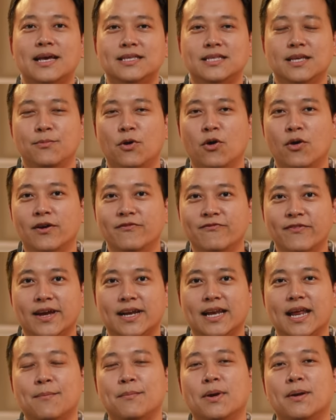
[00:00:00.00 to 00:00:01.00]
placebo
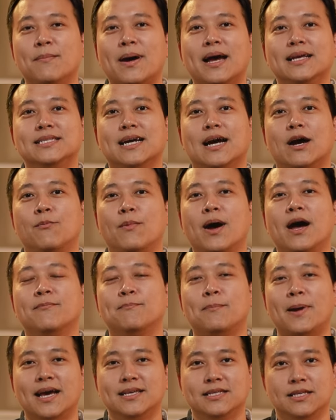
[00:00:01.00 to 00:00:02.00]
effect เนี่ยมันมาจากคำว่า
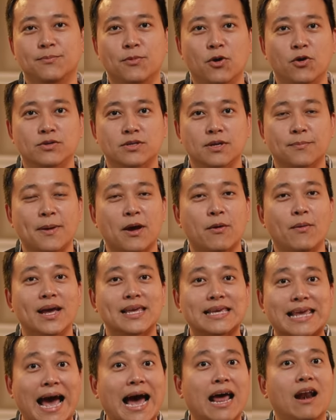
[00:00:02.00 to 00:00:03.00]
placebo ซึ่งแปลว่า
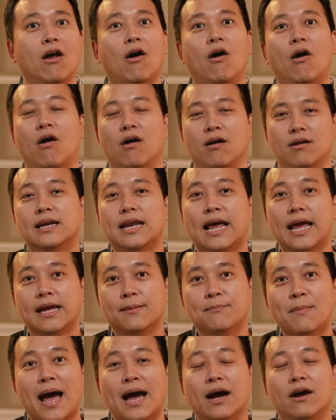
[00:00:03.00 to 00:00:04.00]
ยาหลอกใน
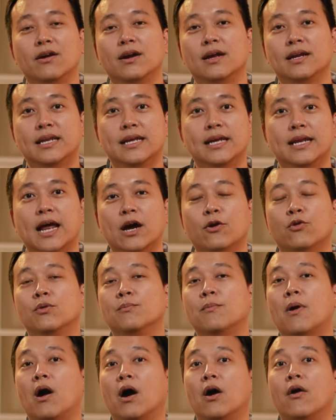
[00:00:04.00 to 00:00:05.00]
บางกรณีนะคุ
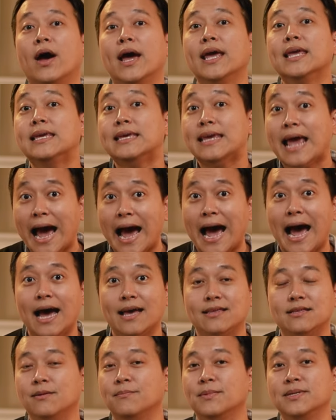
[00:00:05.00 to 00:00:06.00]
ณหมอเขาให้ยา
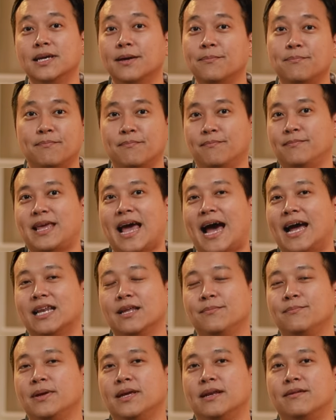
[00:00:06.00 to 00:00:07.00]
ซึ่งไม่ใช่ยา
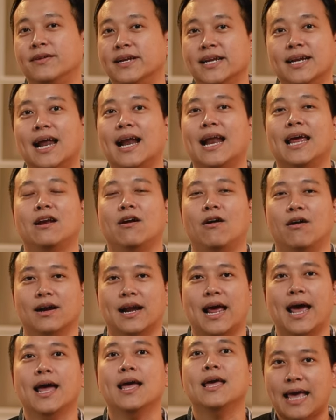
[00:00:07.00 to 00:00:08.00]
ที่มีฤทธิ์อะไรหรอก
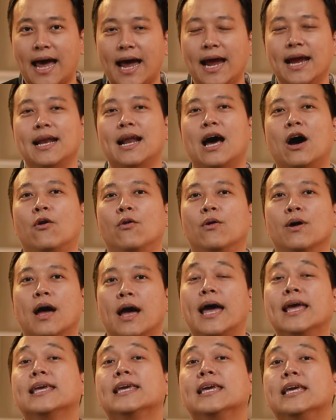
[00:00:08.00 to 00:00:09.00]
นะแต่ให้เรา
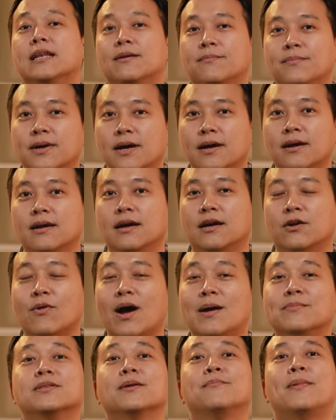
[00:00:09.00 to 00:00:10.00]
ให้กินเพื่อเกิด
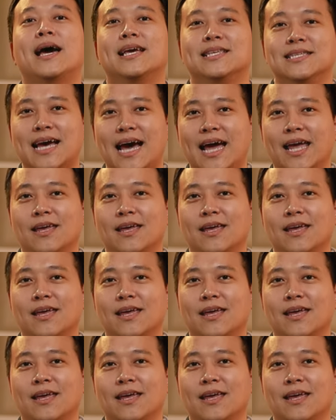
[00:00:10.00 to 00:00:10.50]
ความสบายใจ